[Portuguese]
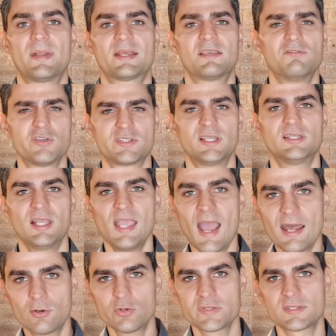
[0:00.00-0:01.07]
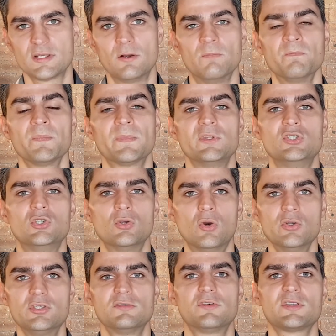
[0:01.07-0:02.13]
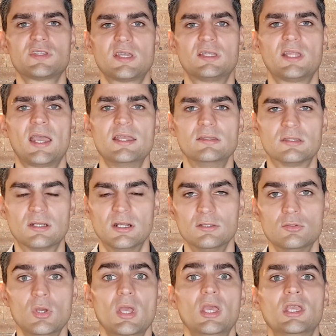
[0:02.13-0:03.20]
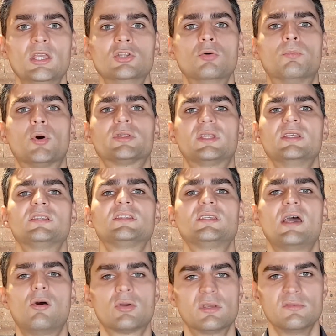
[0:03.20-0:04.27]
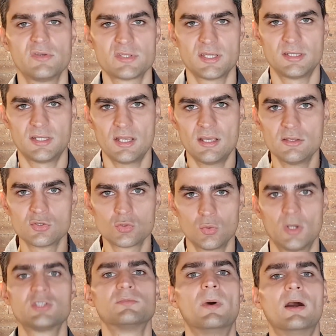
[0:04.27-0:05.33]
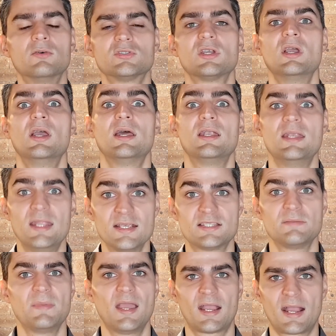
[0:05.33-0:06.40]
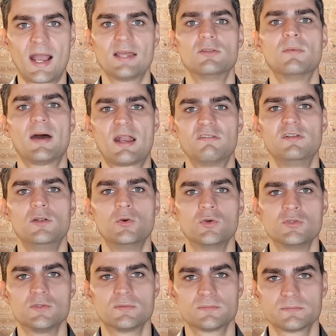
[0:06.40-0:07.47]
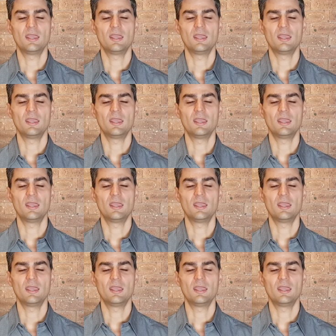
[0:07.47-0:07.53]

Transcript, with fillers: para que você tenha a noção de onde você está entrando e do potencial que você tem em suas mãos nesse mercado maravilhoso.